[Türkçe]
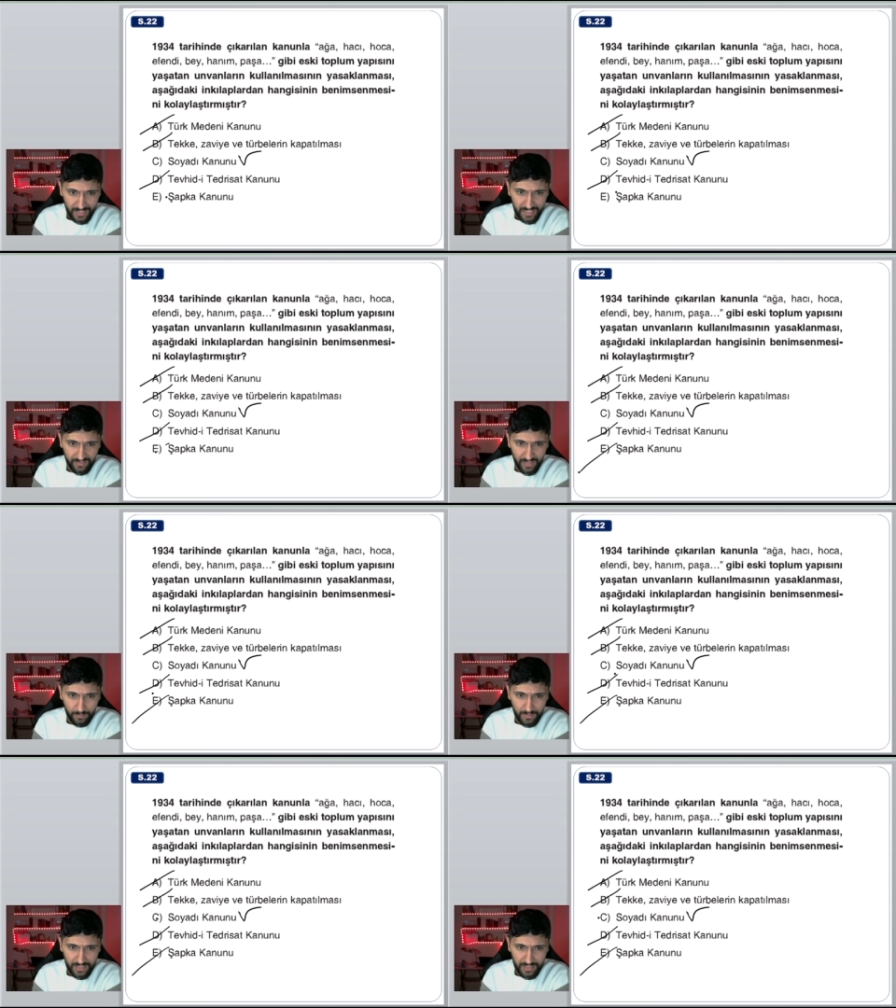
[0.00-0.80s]

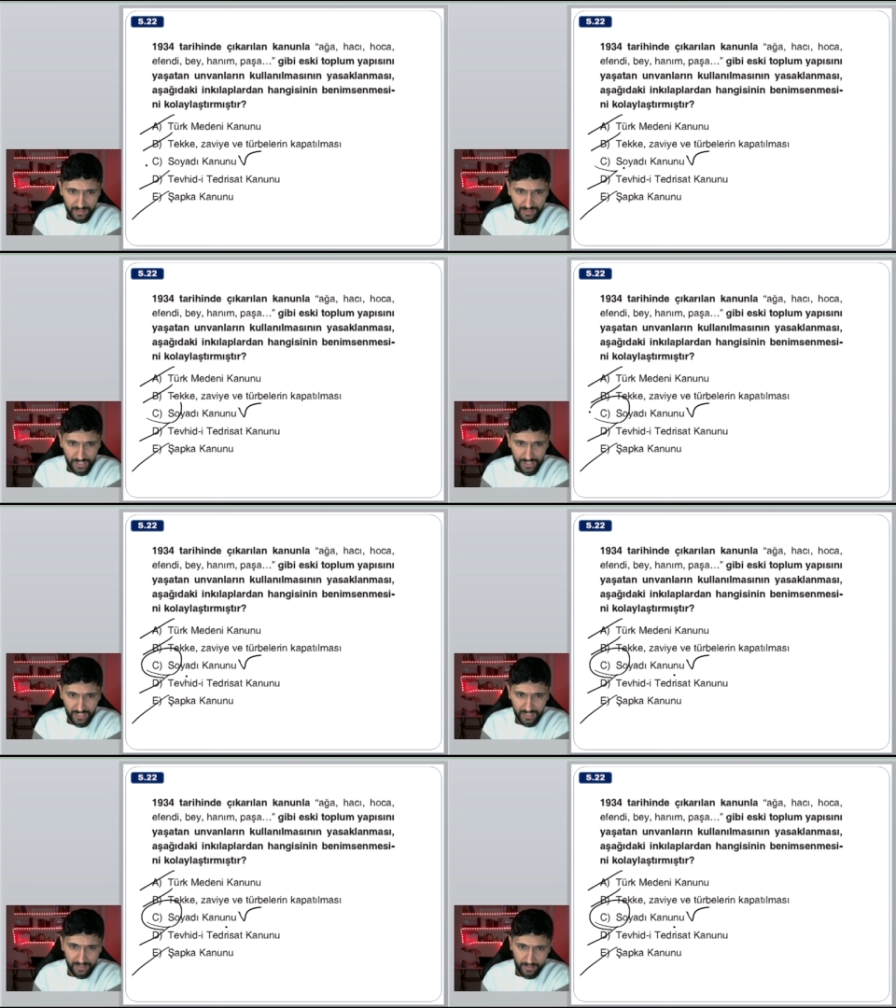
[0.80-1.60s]
Cevabımız C
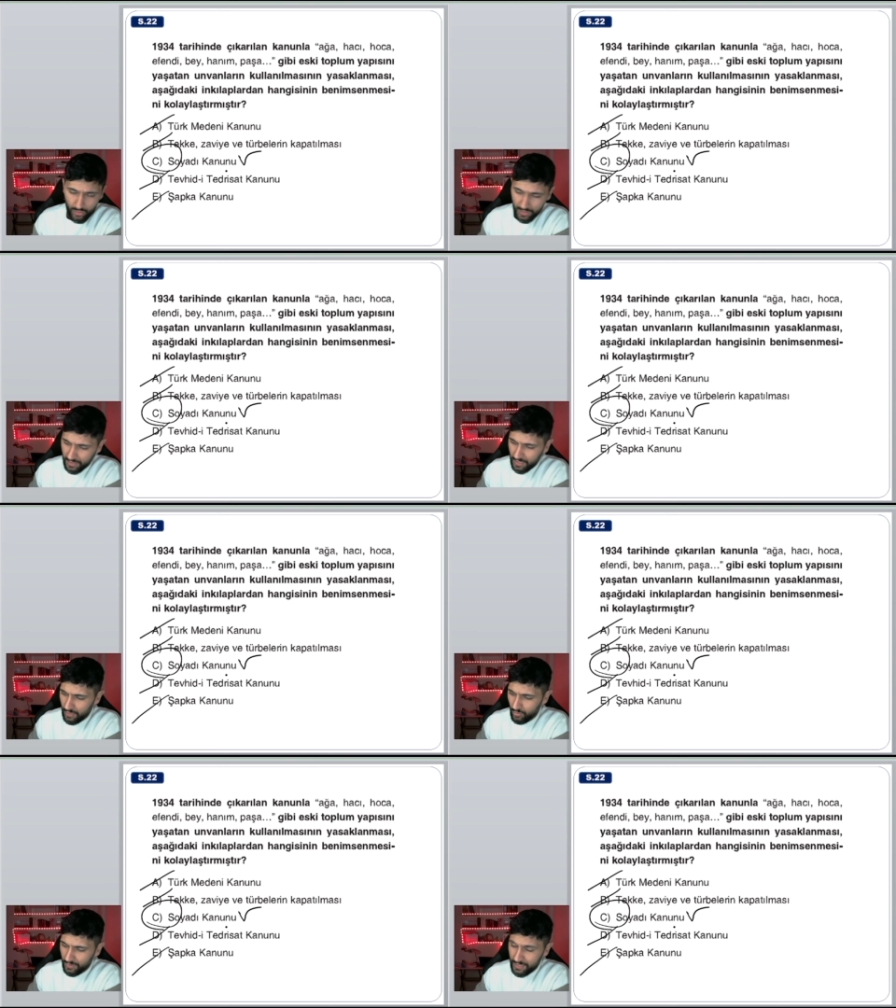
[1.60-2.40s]
şıkkı. Soyadı
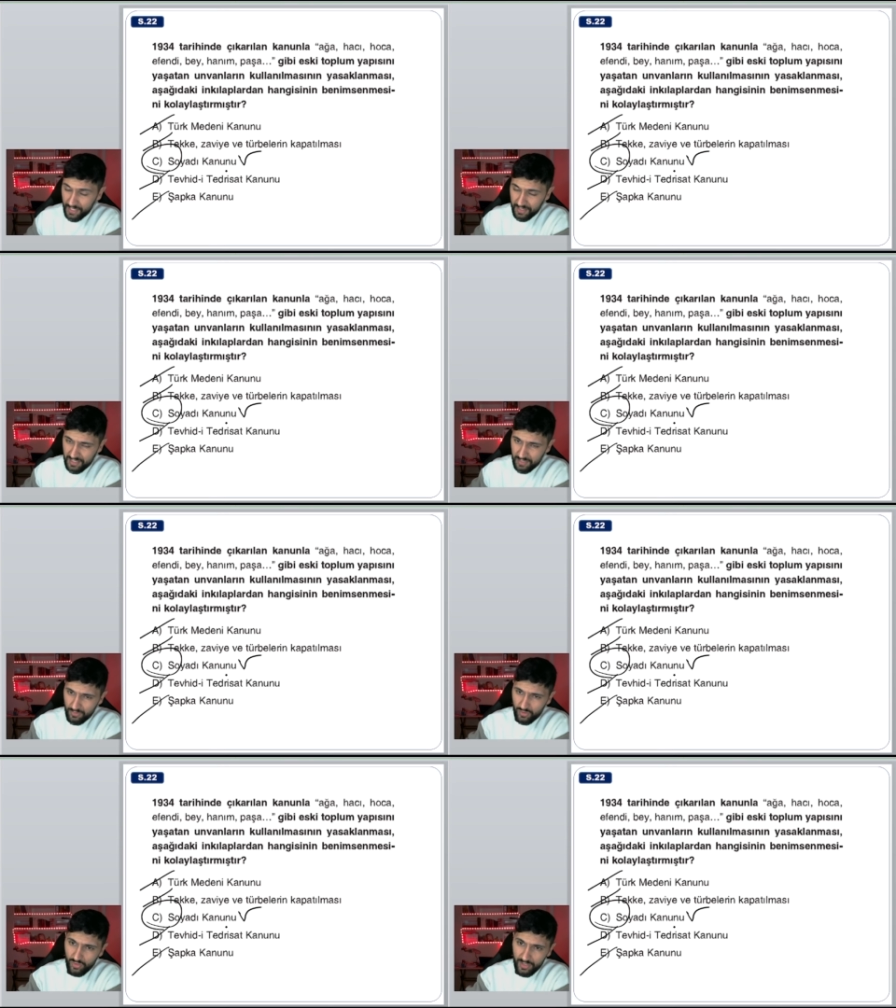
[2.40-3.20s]
kanunu. Herkesin
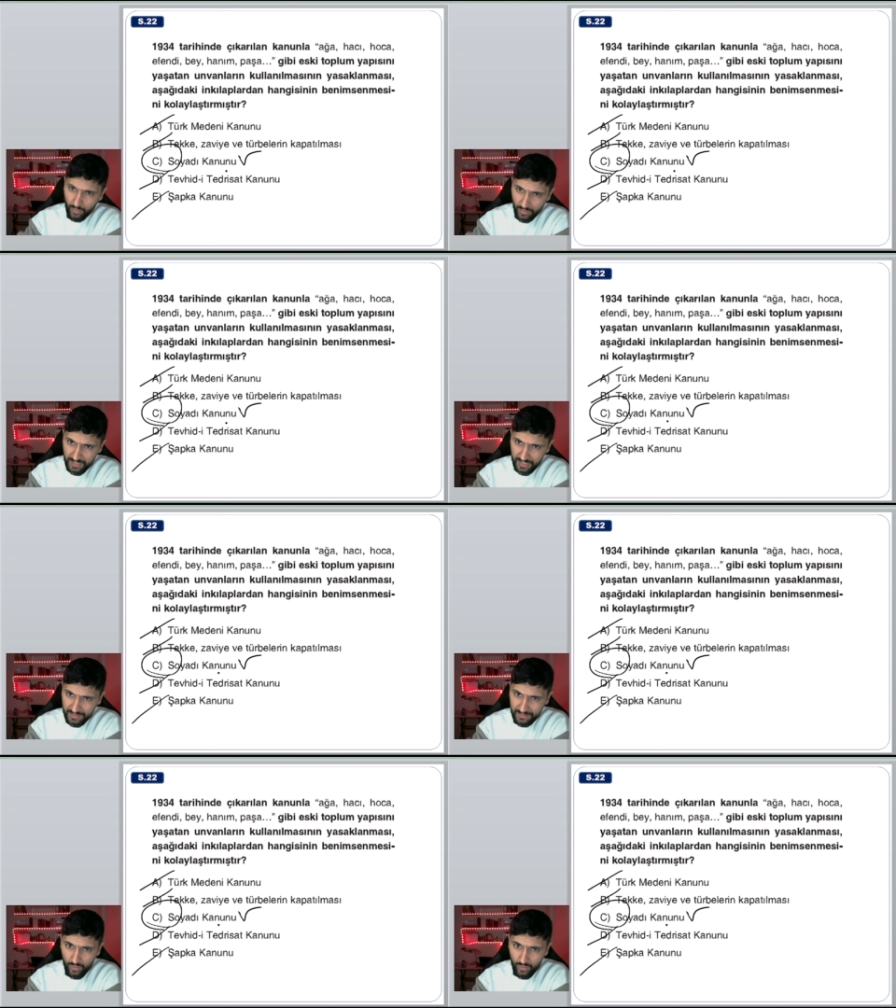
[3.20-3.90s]
bir soyadı olacak.